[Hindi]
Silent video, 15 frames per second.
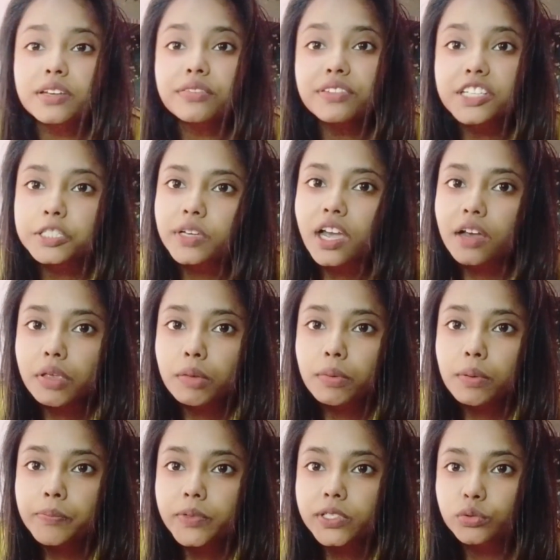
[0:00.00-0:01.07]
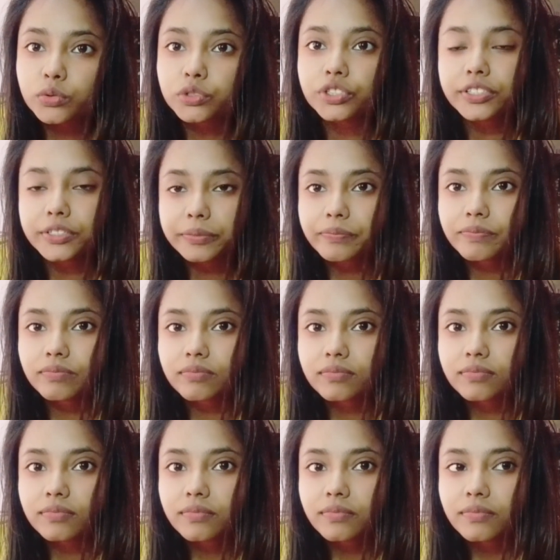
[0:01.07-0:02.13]
फेस पे काफ़ी पिंपल्स होते थे
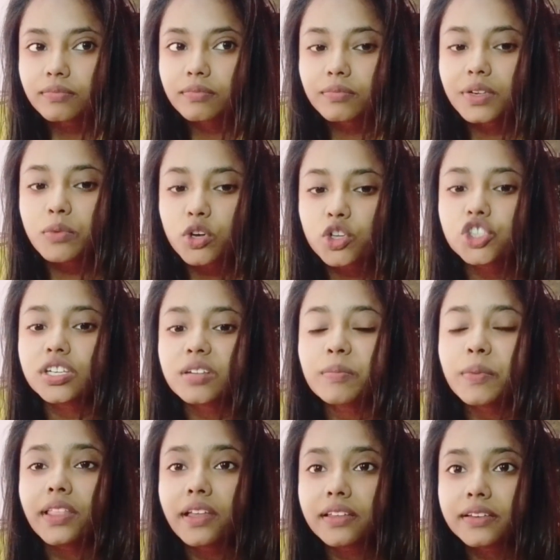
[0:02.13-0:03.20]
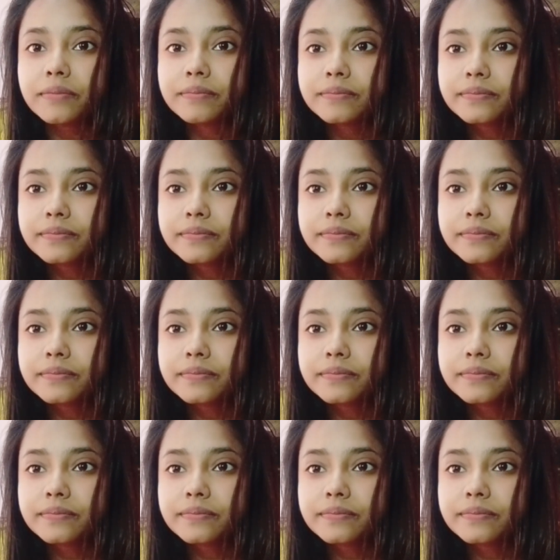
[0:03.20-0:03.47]
फिर मौसी ने बताया